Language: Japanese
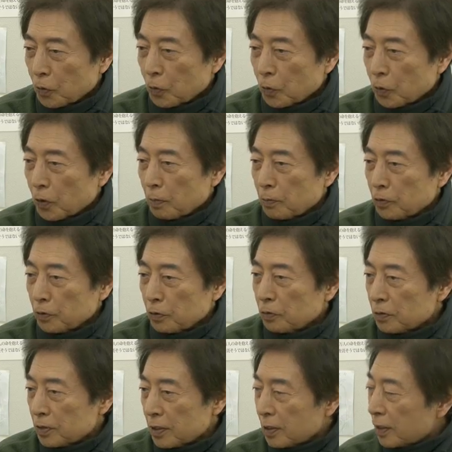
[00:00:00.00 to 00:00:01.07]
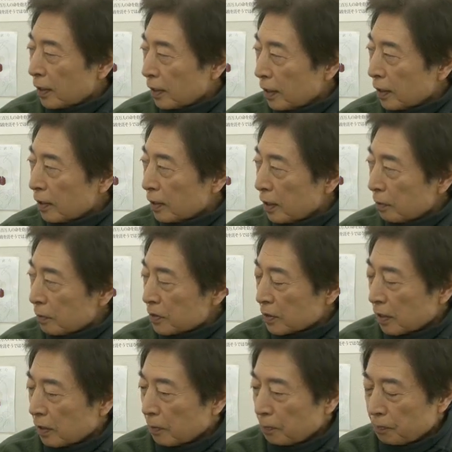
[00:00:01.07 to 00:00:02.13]
とこれはもう日本全体元気になりま
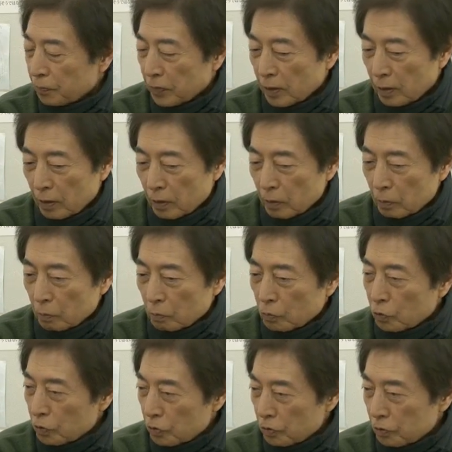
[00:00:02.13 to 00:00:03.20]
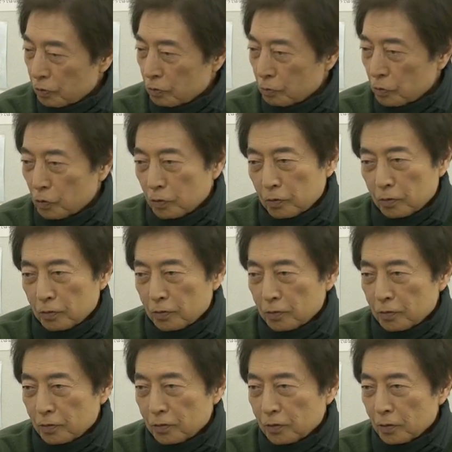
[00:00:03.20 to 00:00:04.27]
すからものすごく
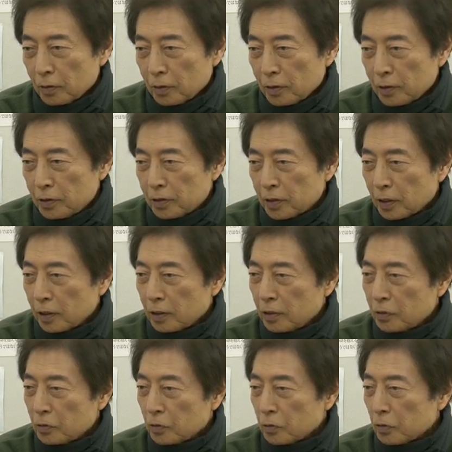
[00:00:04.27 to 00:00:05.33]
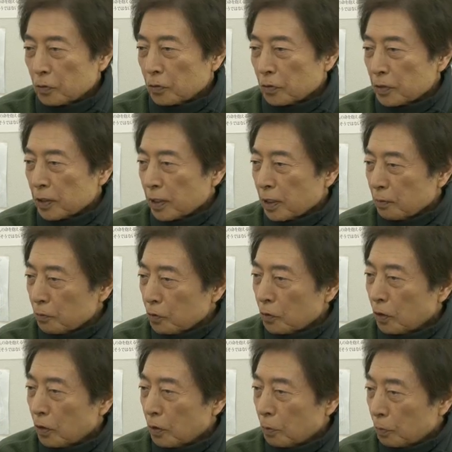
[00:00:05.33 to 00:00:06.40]
もう一石二鳥どころじゃない
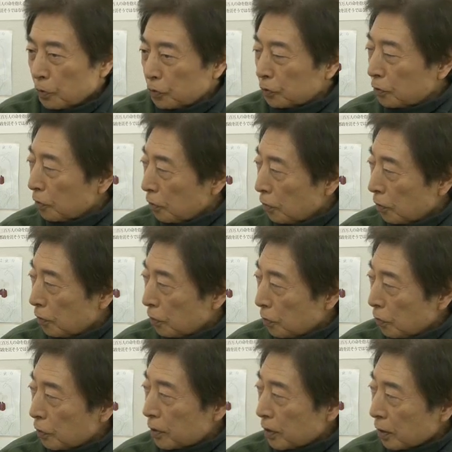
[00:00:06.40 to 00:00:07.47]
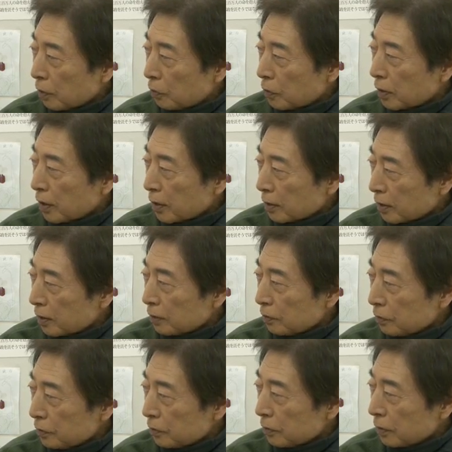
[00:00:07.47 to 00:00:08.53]
ももっと大きな効果が出て
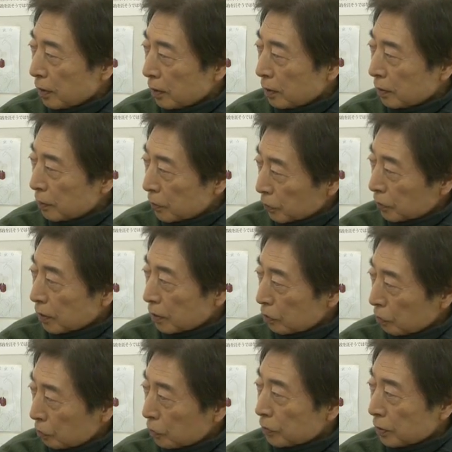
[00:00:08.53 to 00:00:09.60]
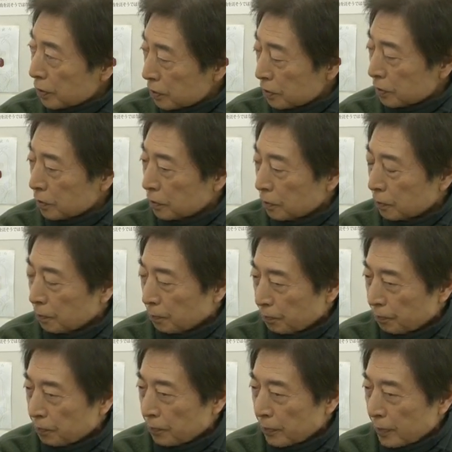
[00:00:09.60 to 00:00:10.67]
くることだと思うんです。はい
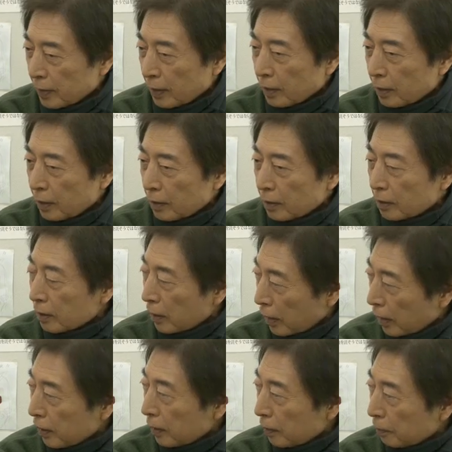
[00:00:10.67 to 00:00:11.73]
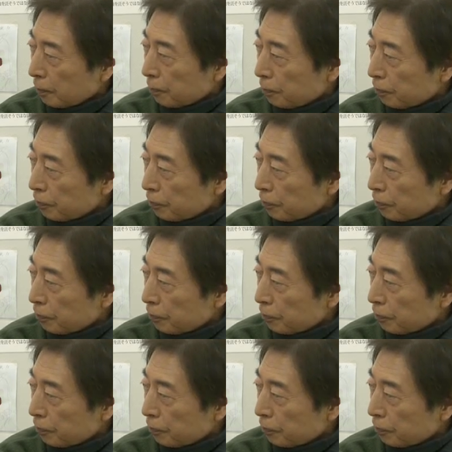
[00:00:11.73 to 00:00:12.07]
それにもかかわらず、